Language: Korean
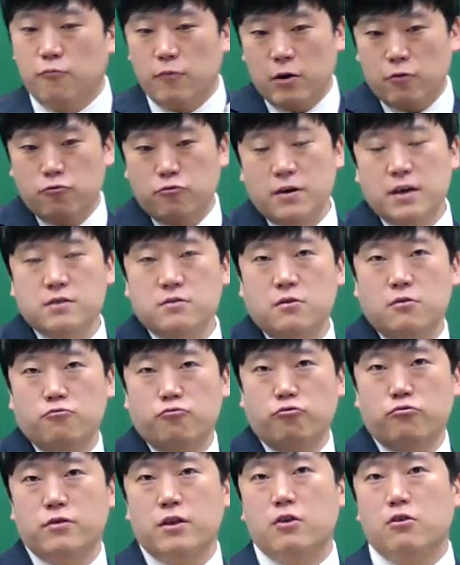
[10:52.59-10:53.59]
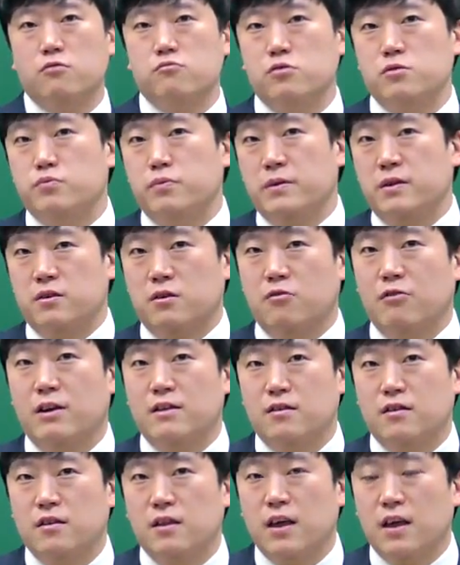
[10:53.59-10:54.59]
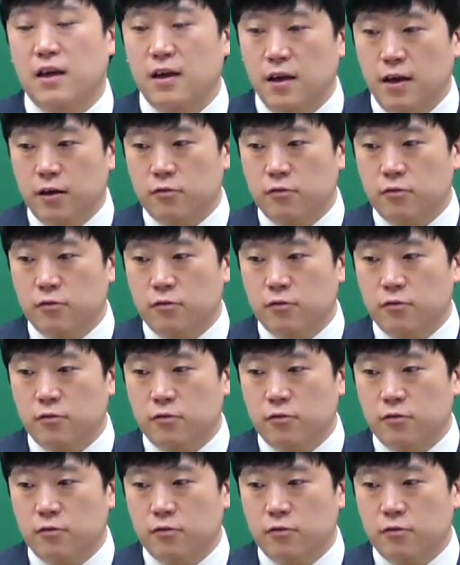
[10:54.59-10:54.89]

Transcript: 외국에서 국내로 물품이 들어왔는데